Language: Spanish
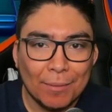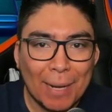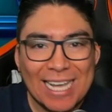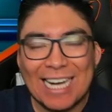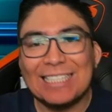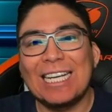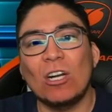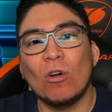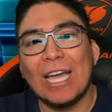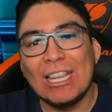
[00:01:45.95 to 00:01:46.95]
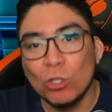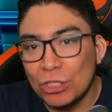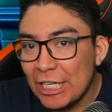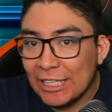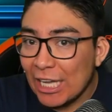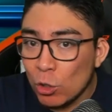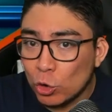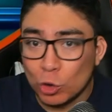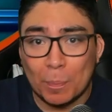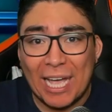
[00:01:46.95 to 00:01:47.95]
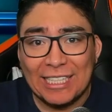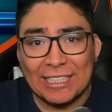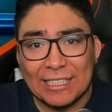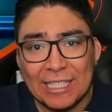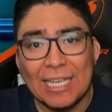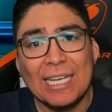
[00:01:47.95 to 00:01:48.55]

vayan a hacer lo que nos dicten otros países.